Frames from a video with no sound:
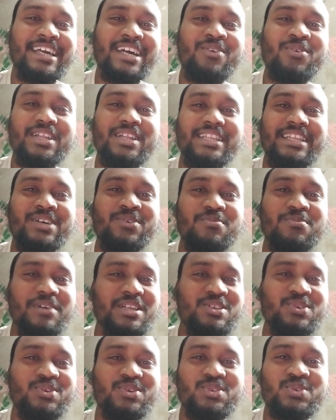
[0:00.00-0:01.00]
কেননা দেখুন
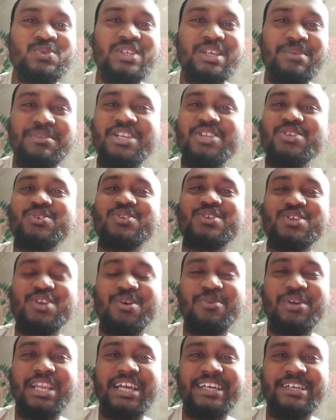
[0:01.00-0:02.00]
মাত্র দুইটা মিনিট যদি
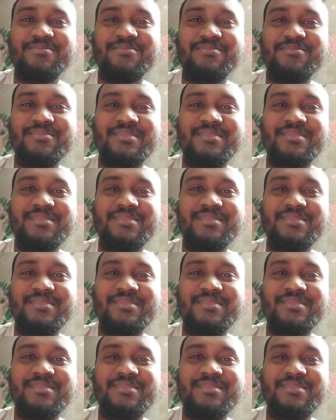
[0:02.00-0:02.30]
সময় লাগে